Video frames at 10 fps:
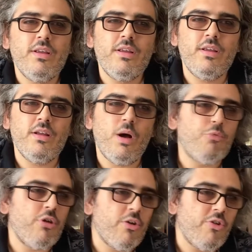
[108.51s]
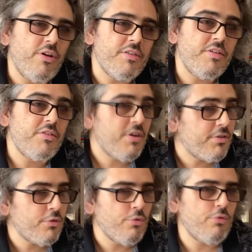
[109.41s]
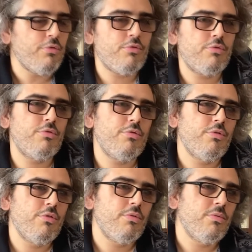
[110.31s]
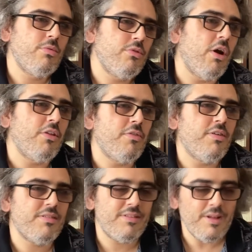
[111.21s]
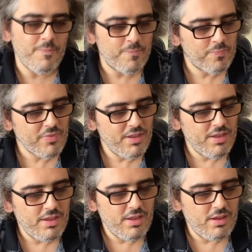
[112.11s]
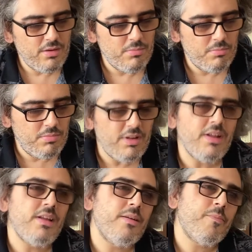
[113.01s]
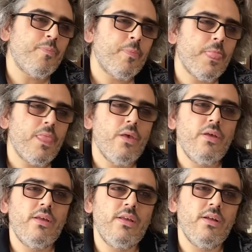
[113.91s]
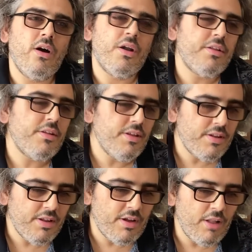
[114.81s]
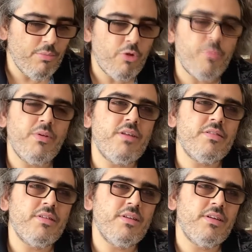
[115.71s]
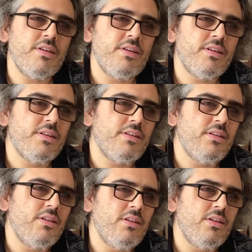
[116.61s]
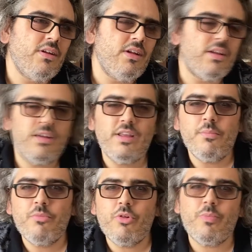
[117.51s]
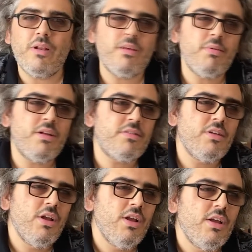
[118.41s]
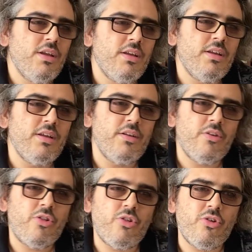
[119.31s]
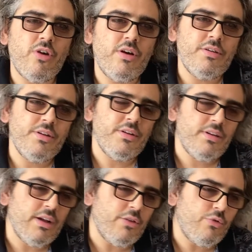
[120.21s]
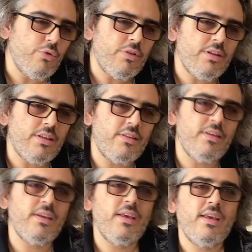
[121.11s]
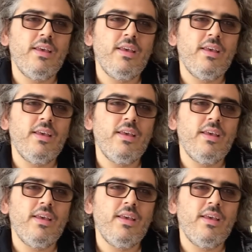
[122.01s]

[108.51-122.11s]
E, Abdülhak Şinasi Sar'da görürüz. Daha da fazla. Bir de e, arada derede kalmış biraz e, e hakkı yenmiş belki biraz e, çağının yani Türkiye'deki